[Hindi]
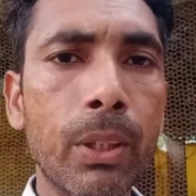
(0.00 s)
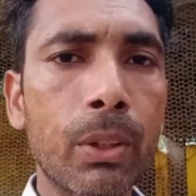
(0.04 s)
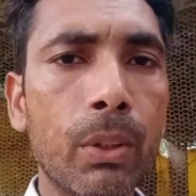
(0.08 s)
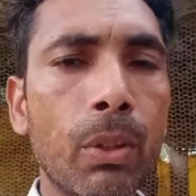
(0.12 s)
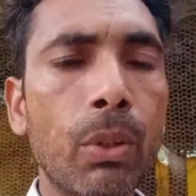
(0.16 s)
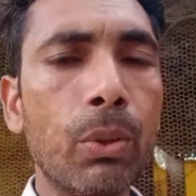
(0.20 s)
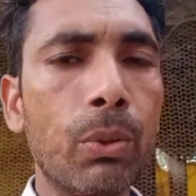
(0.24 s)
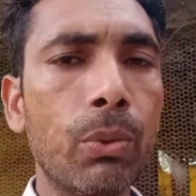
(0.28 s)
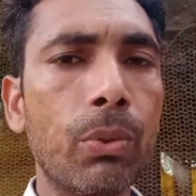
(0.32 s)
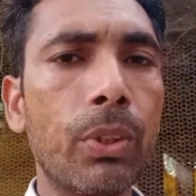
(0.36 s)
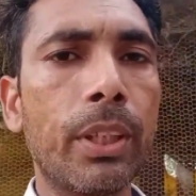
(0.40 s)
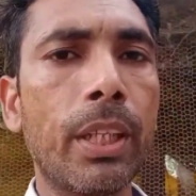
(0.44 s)
महीने
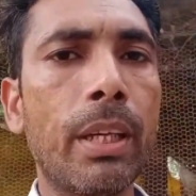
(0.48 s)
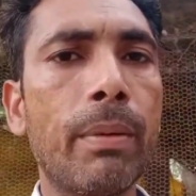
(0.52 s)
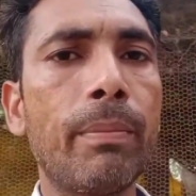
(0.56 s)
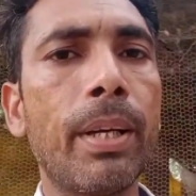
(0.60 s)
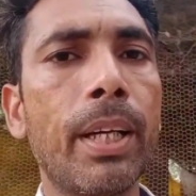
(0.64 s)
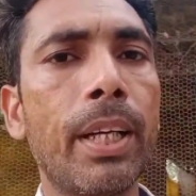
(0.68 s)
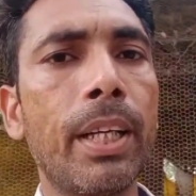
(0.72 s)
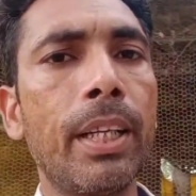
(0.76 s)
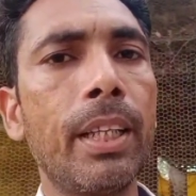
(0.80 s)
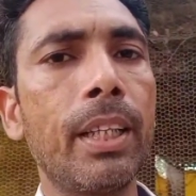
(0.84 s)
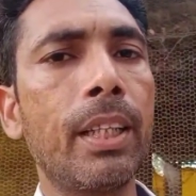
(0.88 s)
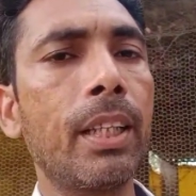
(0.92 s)
में सौ
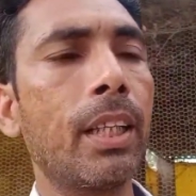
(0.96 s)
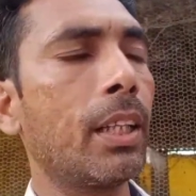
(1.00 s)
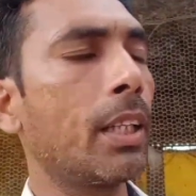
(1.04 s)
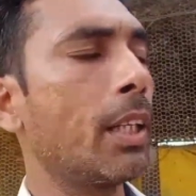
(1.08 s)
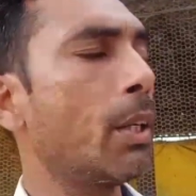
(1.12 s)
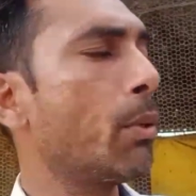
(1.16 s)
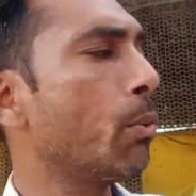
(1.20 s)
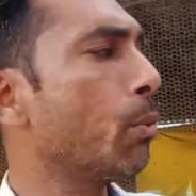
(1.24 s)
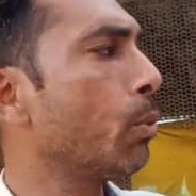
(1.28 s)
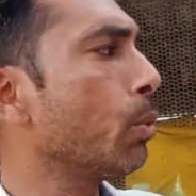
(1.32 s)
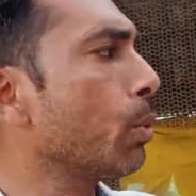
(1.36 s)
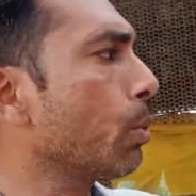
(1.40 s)
चूज़े हमारे
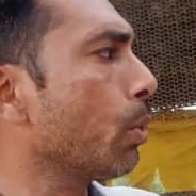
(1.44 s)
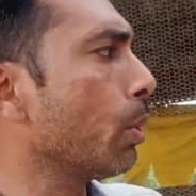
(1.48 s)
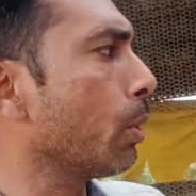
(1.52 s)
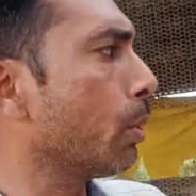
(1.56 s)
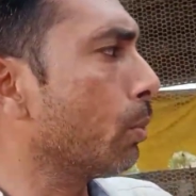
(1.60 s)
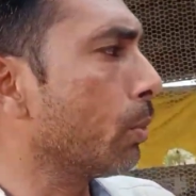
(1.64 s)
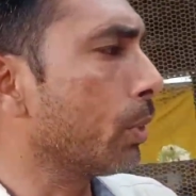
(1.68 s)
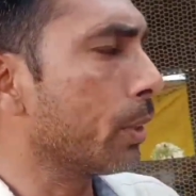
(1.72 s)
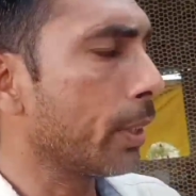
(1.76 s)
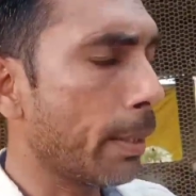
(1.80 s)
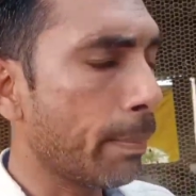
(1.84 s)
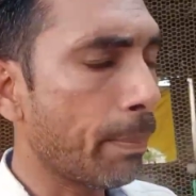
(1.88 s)
निकल रहे हैं
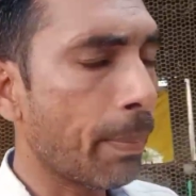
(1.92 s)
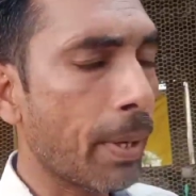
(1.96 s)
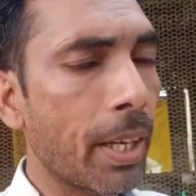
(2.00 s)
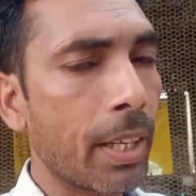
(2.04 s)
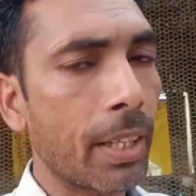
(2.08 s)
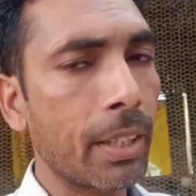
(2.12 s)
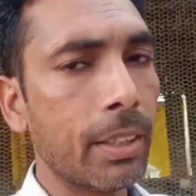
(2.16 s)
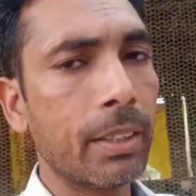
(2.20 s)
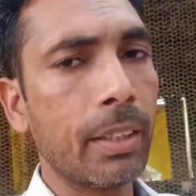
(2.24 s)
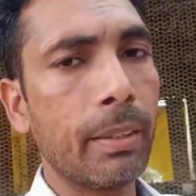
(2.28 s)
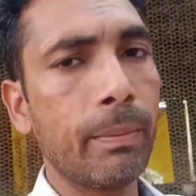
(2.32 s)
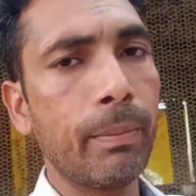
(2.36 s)
उनको
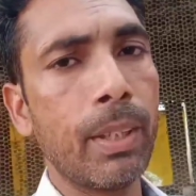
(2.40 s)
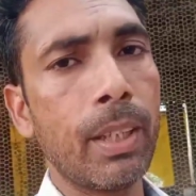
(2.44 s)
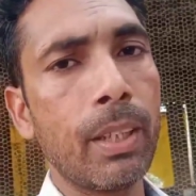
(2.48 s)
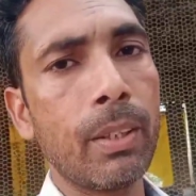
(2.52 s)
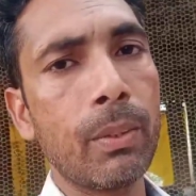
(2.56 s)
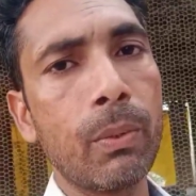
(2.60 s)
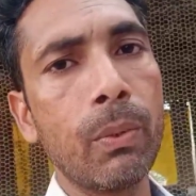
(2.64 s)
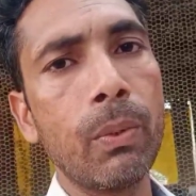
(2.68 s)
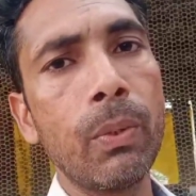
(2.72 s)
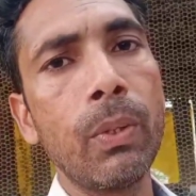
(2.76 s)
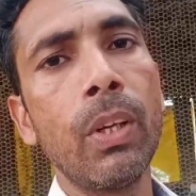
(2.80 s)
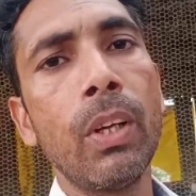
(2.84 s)
दूसरे
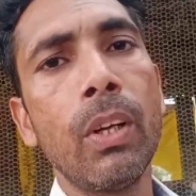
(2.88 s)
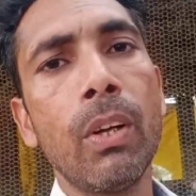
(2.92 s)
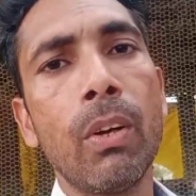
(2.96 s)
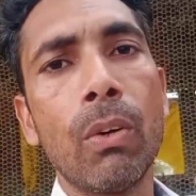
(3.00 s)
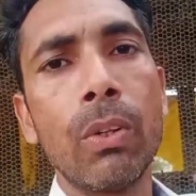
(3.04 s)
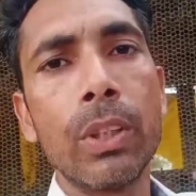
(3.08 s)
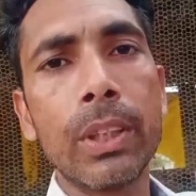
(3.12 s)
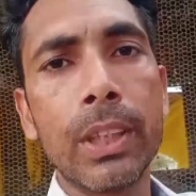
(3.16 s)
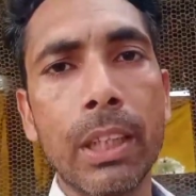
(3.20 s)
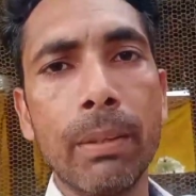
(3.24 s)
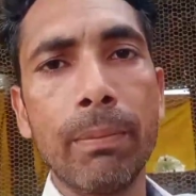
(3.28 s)
पार्टीशन में रखो